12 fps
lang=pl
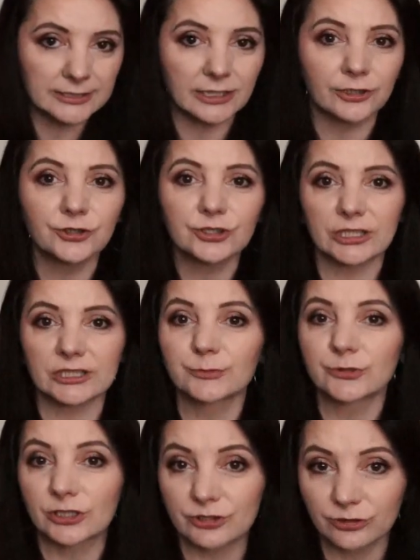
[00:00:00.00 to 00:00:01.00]
i za jakiś czas
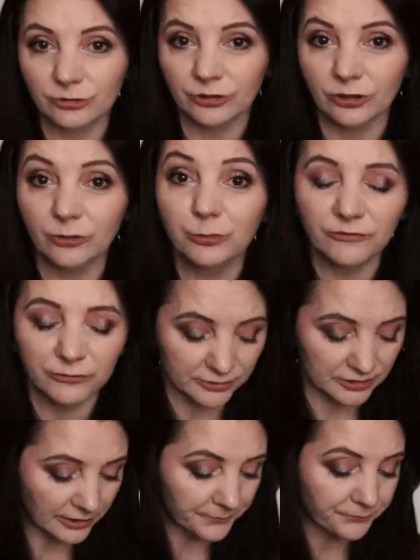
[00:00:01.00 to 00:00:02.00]
myślę, że do niego
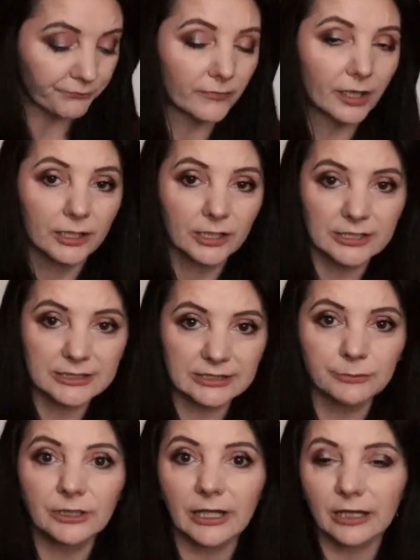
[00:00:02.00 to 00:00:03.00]
powrócę. Z
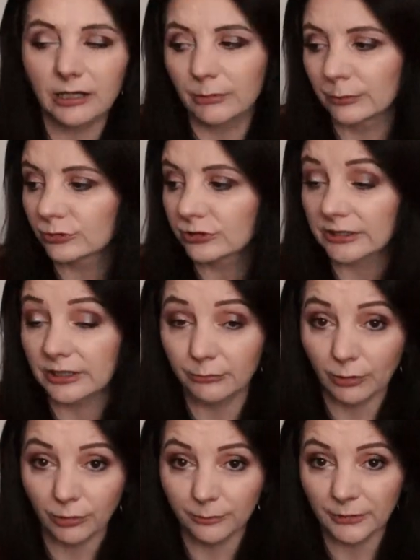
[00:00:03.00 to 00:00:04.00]
Semilaka mam tu takie
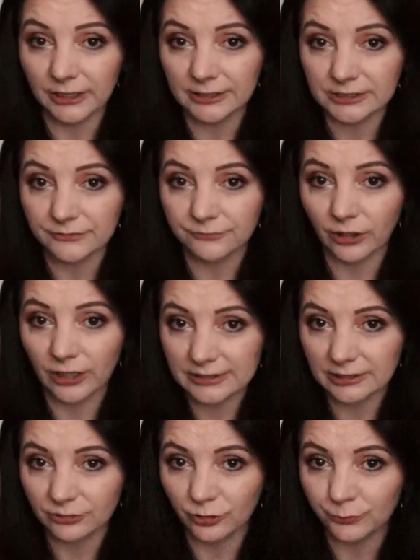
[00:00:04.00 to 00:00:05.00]
małe maleństwo
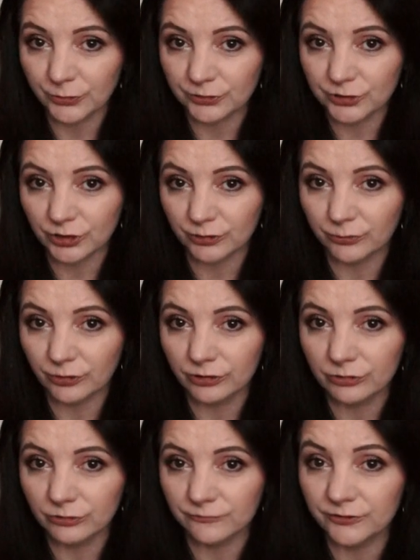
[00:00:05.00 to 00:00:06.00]
aceton 50
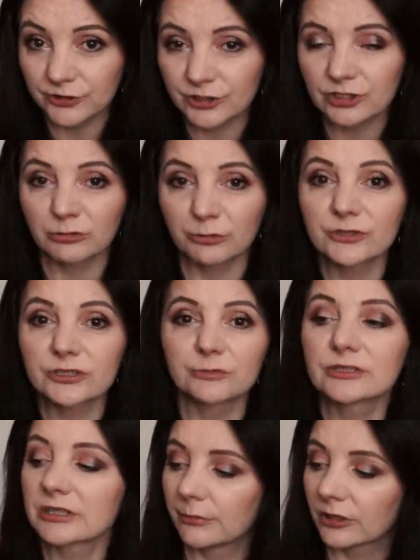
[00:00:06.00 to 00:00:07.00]
ml. Wiecie, że robię
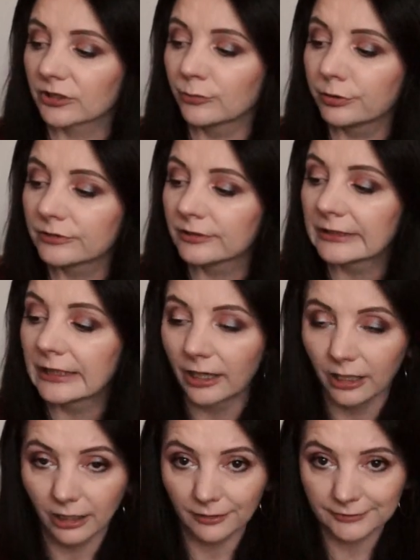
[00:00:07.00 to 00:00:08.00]
sobie sama hybrydy,
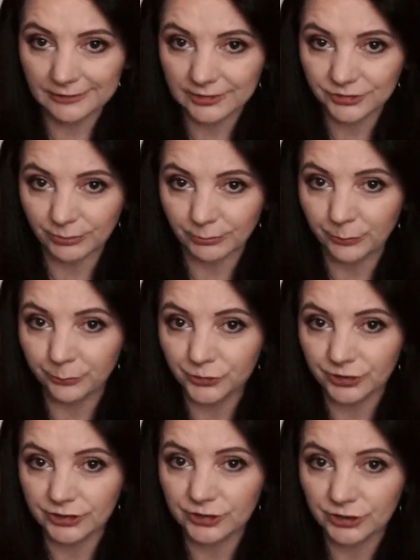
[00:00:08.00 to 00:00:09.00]
więc trzeba
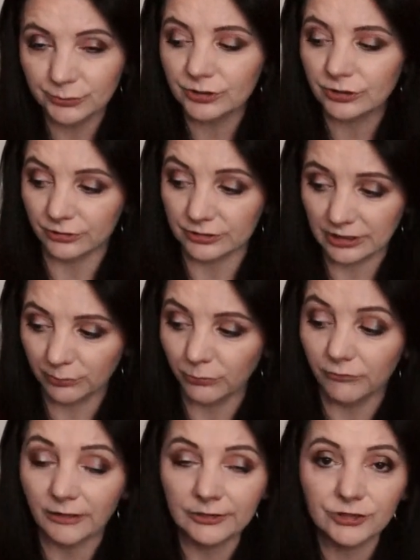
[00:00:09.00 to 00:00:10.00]
później czymś to
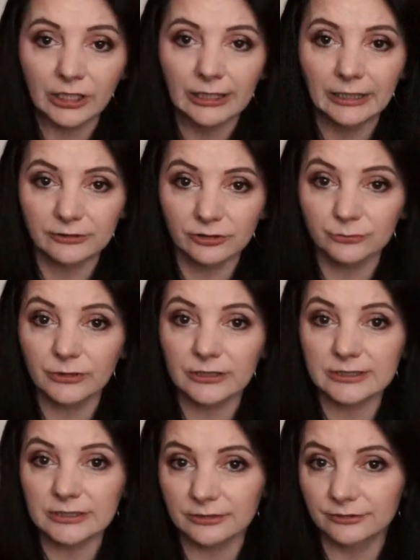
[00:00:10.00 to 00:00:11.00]
zdejmować.
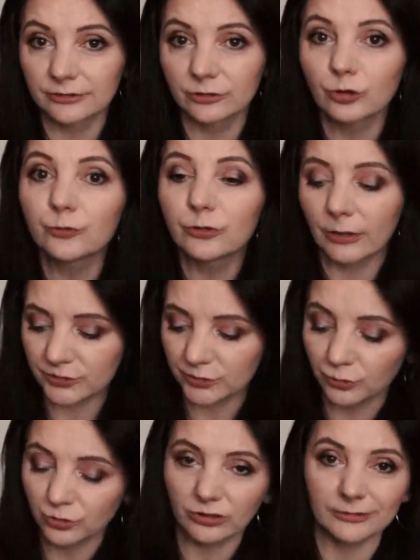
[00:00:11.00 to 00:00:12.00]
Natomiast y, kupiłam
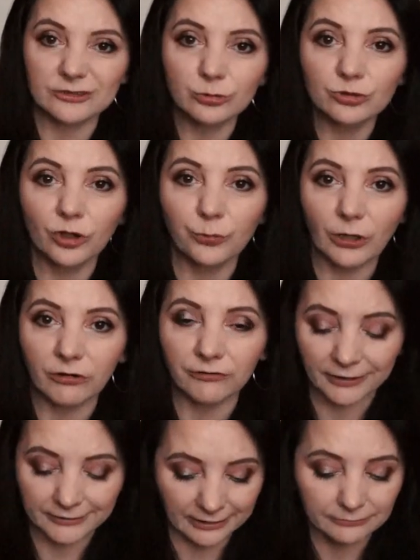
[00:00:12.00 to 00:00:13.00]
sobie już teraz duże
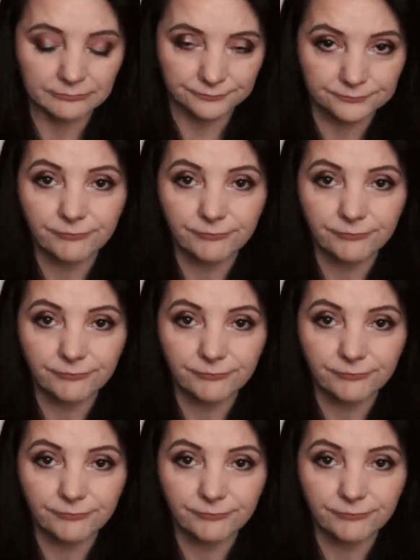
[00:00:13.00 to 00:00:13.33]
opakowanie